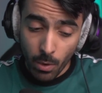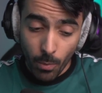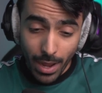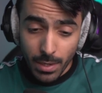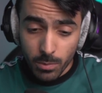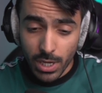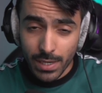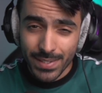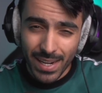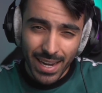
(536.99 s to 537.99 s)
وهذا
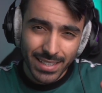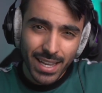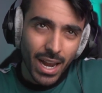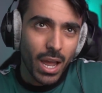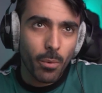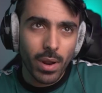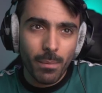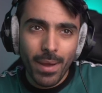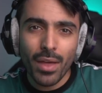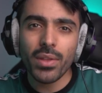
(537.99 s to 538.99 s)
المسلسل يتناول
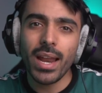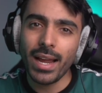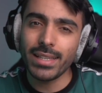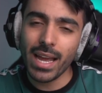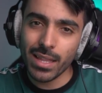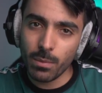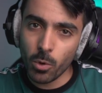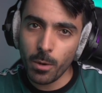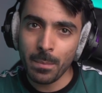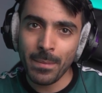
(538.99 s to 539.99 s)
بعض الأحداث
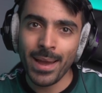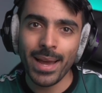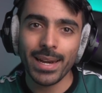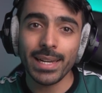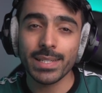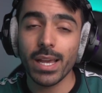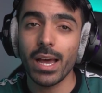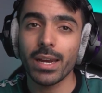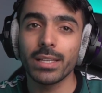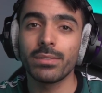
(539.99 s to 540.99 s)
المهمة اللي
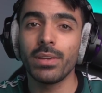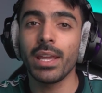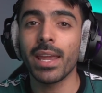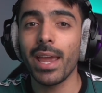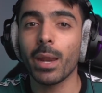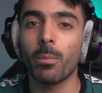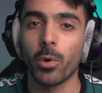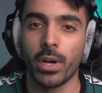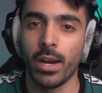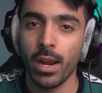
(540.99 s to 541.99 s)
صارت في كير
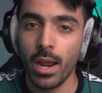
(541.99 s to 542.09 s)
مورهن